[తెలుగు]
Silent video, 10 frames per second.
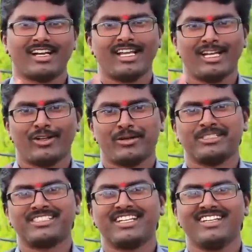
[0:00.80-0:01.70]
హాయ్ హలో
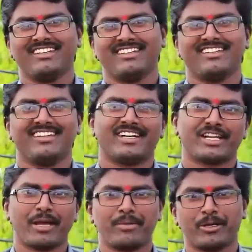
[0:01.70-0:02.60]
నమస్తే
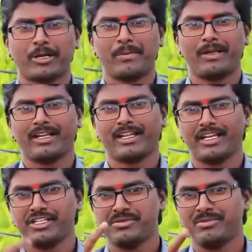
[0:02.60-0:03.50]
నా పేరు కాపిల
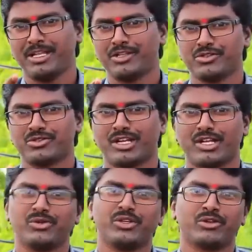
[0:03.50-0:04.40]
నరేష్ మీరు
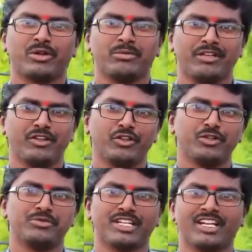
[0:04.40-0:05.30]
చూస్తున్నారు యుగురం టీవీ
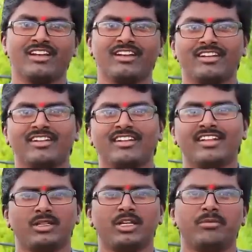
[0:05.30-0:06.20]
యూట్యూబ్ ఛానల్
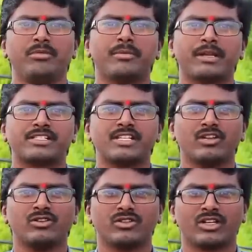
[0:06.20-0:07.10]
మీ
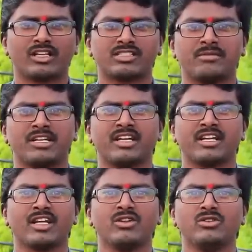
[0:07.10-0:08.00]
ప్రశ్నలు నా
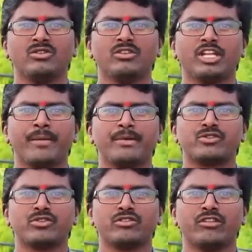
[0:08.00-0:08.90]
సమాధానాలు
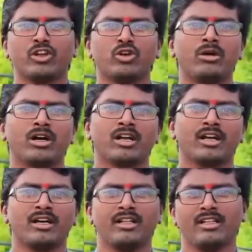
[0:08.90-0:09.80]
ఎపిసోడ్ వన్లో
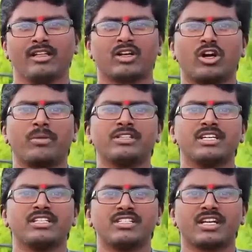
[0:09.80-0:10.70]
భాగంగా గ్రామ
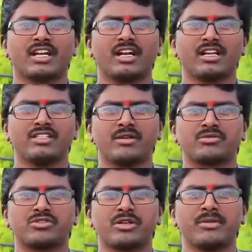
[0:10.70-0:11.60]
పంచాయతీ సెక్రటరీ
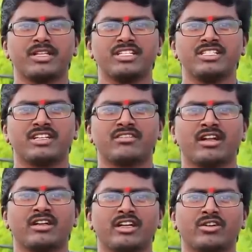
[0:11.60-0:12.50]
జాబ్స్కు సంబంధించి
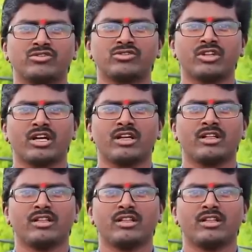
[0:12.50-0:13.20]
ఎటువంటి డౌట్స్ ఉన్నా